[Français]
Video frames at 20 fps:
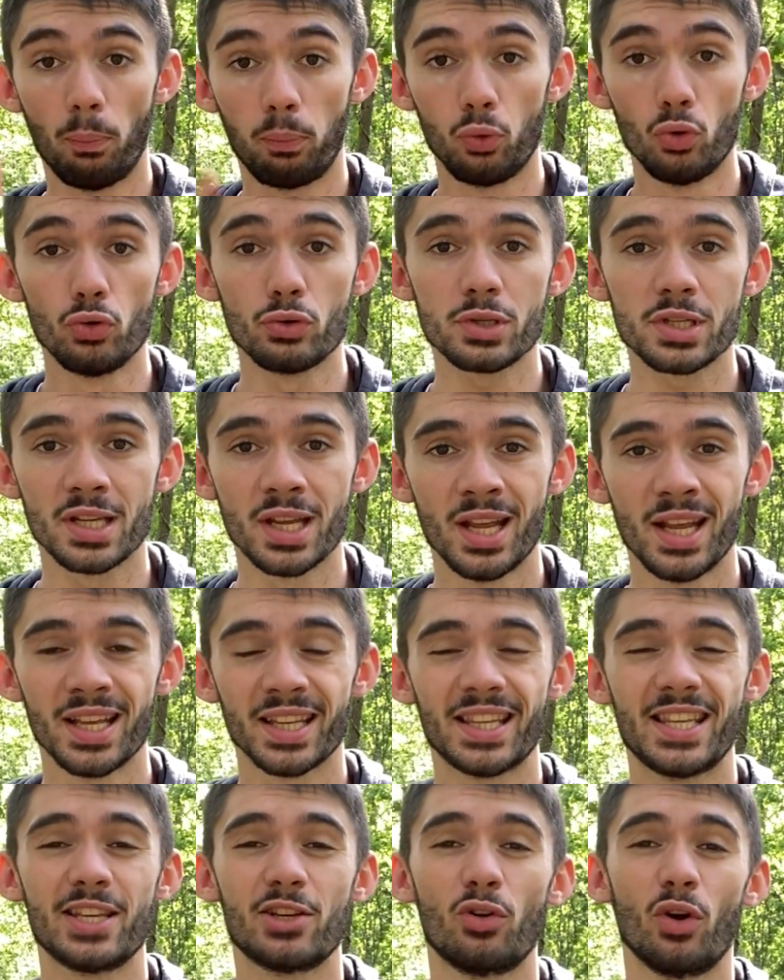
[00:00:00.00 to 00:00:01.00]
plus,
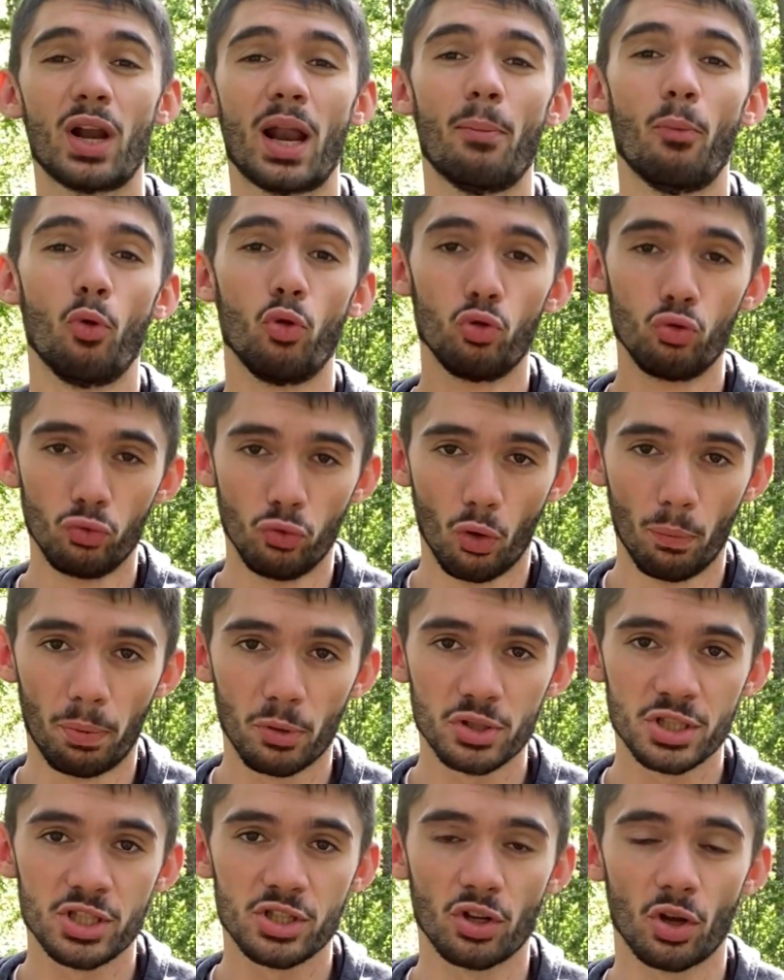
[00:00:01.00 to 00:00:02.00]
qui colle à mon nouveau
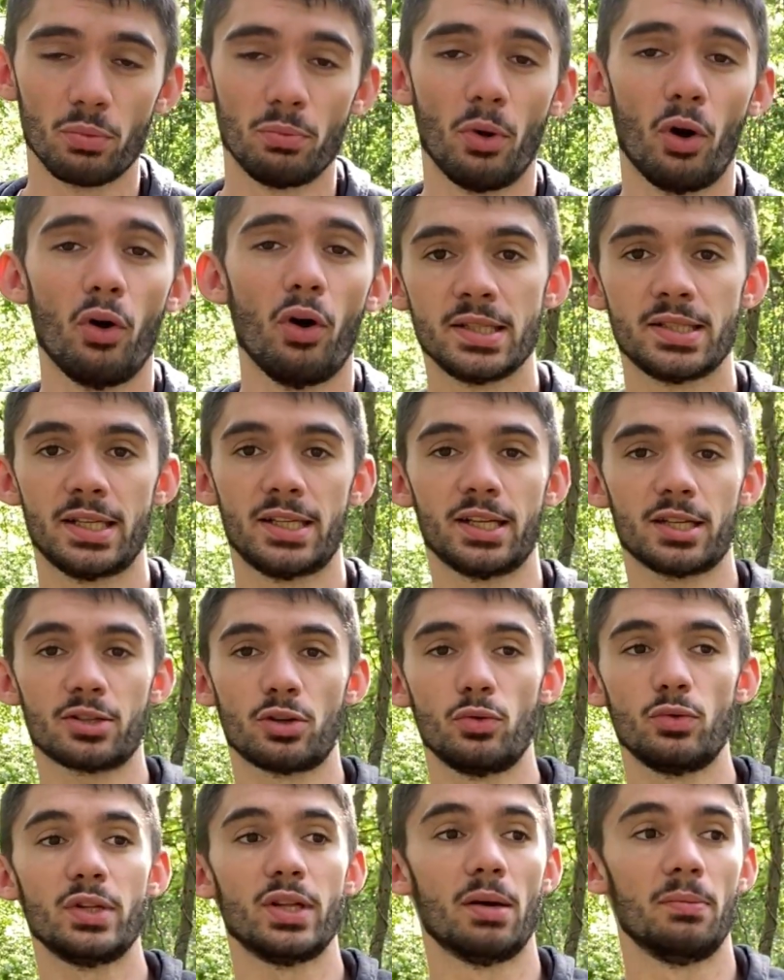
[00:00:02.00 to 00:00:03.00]
positionnement, c'est-à-dire
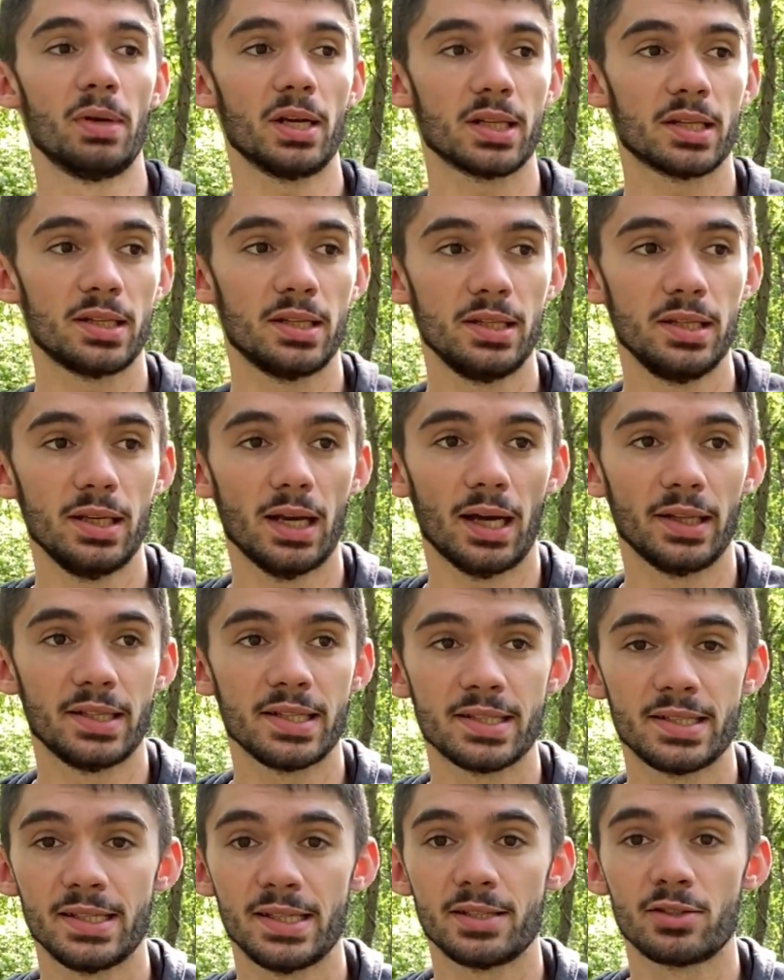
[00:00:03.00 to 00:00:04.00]
celui d'un mec qui a
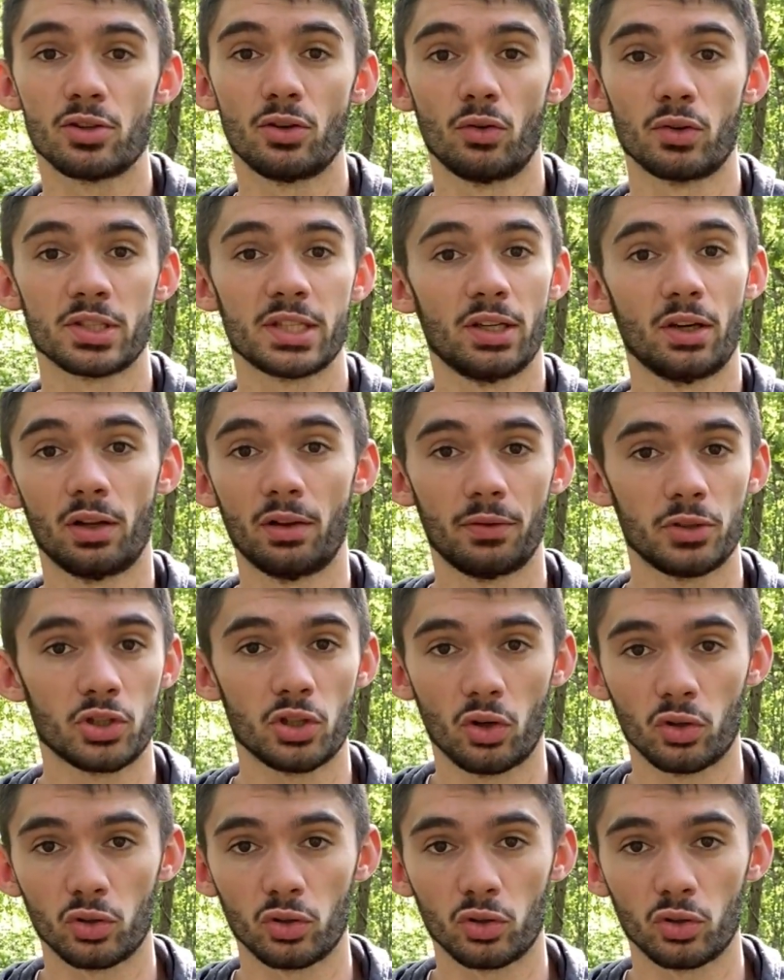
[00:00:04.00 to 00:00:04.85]
décidé de se lancer dans la voiture